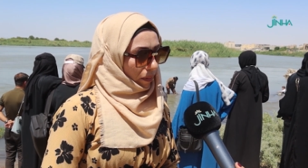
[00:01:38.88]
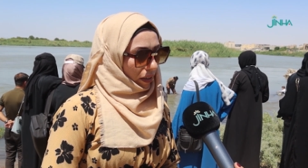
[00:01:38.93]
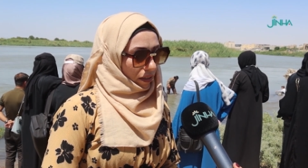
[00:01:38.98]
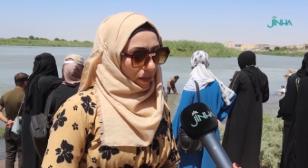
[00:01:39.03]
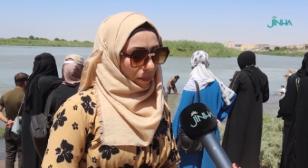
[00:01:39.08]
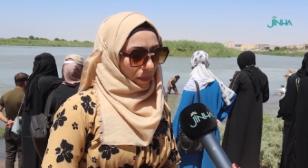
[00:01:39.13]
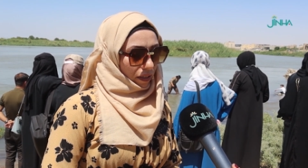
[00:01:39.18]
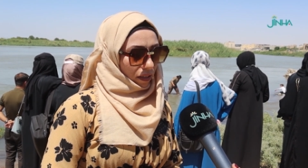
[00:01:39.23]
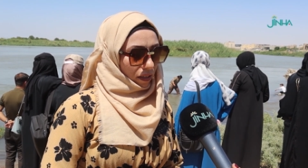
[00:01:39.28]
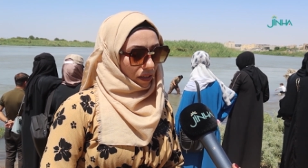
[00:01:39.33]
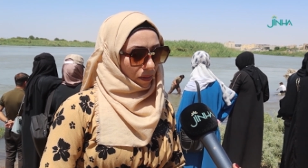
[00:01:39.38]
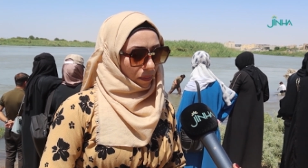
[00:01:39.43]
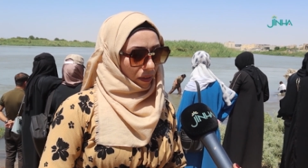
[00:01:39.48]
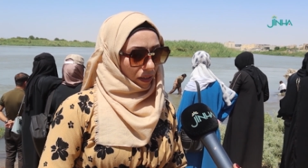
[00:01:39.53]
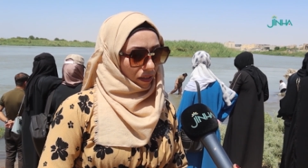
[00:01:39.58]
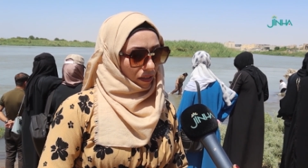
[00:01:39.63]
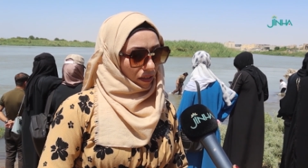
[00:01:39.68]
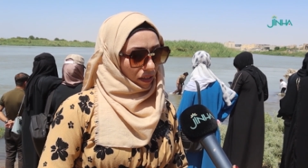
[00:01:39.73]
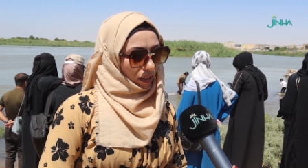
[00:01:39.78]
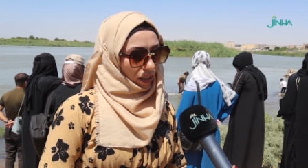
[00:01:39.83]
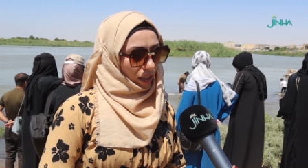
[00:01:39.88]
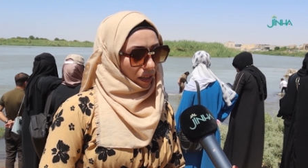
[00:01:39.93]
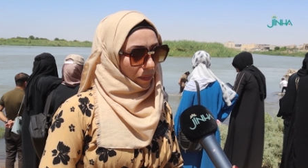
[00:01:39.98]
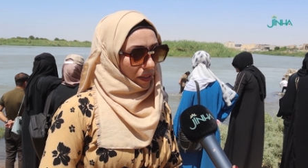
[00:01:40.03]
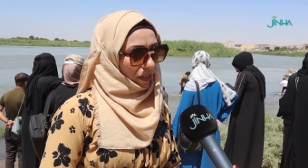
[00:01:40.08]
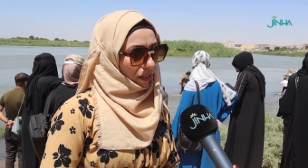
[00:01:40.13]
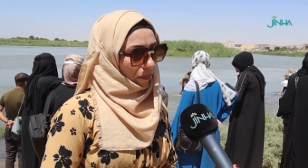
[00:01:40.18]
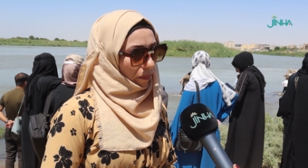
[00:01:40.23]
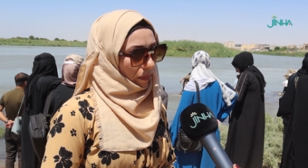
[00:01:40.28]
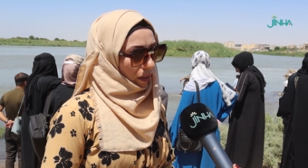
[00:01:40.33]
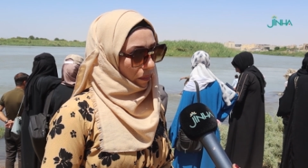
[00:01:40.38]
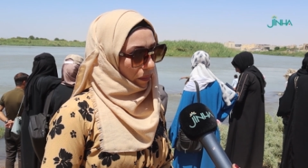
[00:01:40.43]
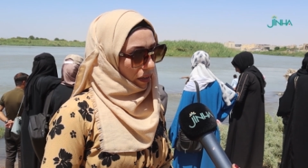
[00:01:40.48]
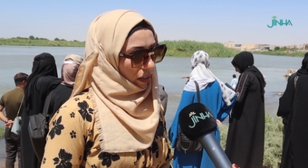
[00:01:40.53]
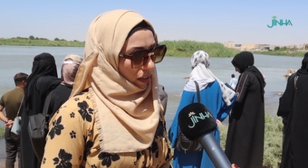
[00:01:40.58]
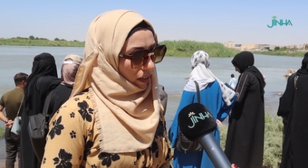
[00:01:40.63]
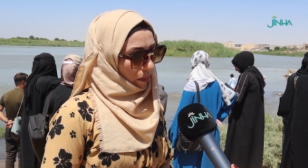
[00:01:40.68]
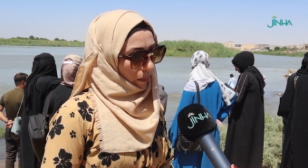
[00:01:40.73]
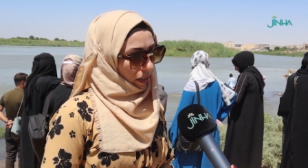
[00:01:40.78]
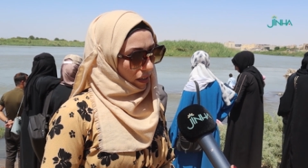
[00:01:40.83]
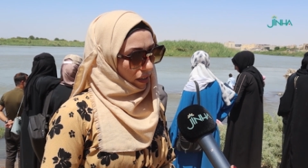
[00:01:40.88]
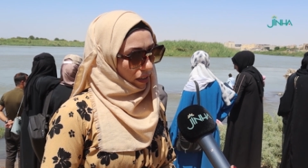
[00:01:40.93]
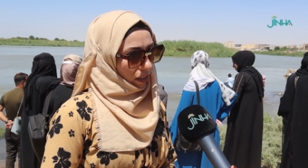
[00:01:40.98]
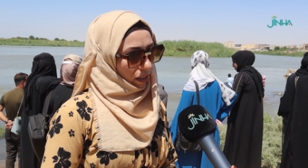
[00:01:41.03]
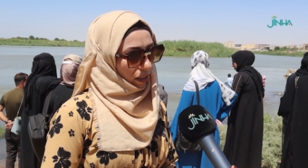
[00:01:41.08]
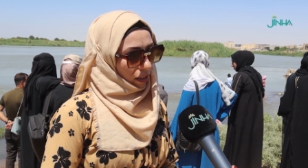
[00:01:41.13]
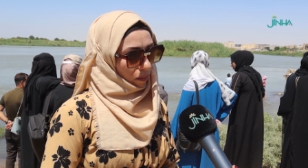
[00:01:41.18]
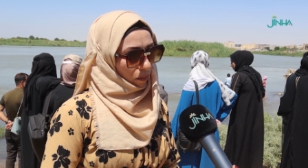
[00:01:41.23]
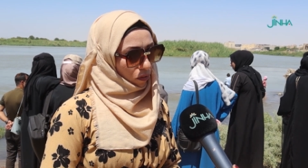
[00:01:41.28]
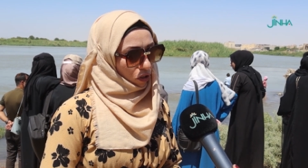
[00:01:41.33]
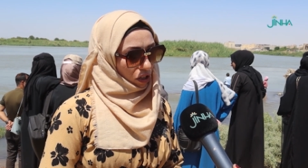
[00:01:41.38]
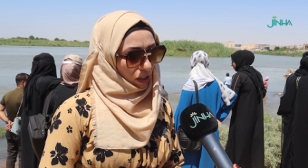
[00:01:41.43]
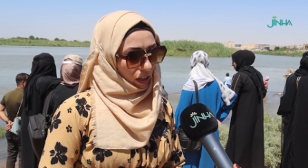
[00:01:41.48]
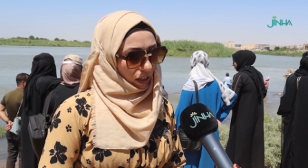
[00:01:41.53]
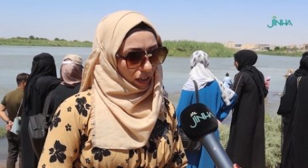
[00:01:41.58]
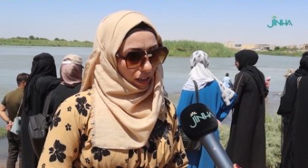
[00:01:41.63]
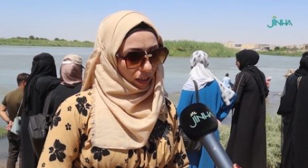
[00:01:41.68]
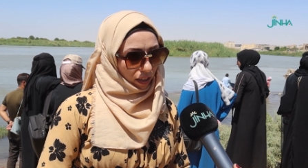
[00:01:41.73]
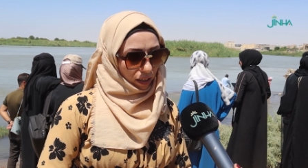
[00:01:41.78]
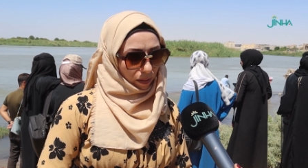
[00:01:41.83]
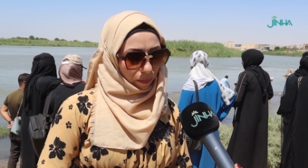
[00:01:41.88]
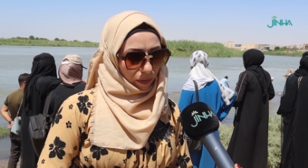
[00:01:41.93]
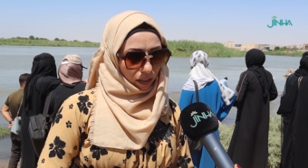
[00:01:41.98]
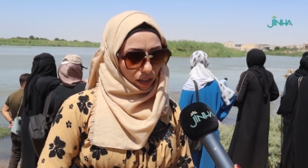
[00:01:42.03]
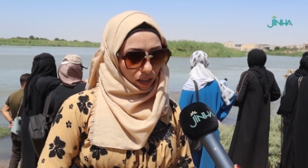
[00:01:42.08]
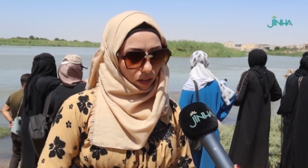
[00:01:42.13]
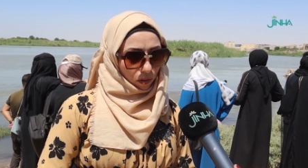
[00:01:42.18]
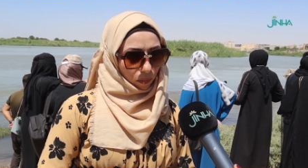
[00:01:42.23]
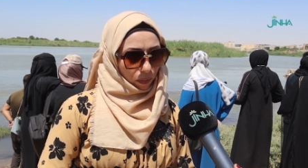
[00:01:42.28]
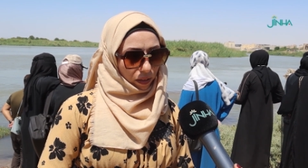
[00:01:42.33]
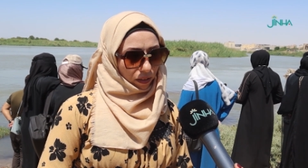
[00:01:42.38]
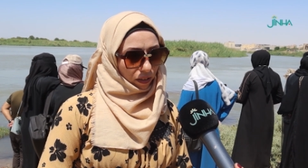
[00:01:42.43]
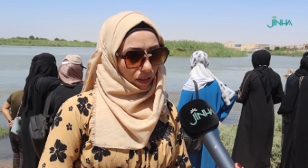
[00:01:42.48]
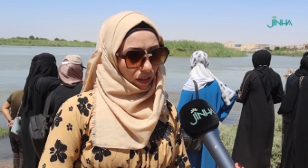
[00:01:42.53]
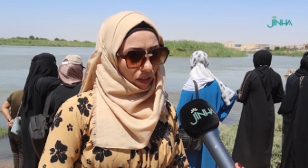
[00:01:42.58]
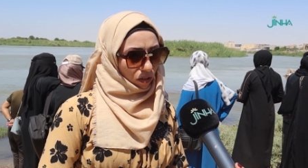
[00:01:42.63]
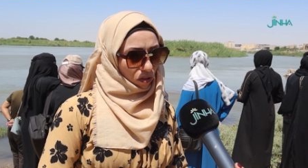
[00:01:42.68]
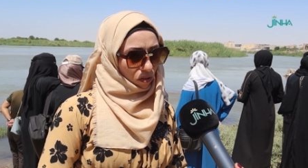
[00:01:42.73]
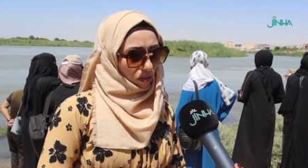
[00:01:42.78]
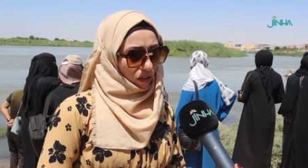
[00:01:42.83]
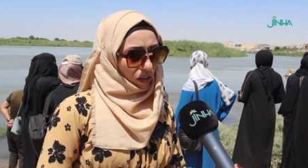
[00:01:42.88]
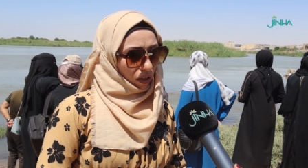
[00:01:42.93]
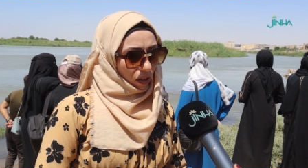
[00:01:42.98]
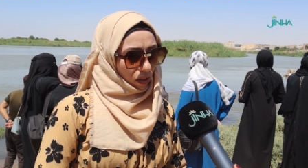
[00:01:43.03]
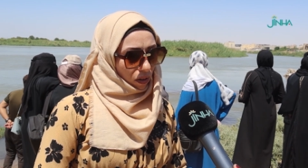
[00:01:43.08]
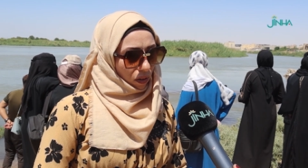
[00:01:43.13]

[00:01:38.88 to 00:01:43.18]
يعني بنسبة 50% من المشاركة بينها وبين الرجل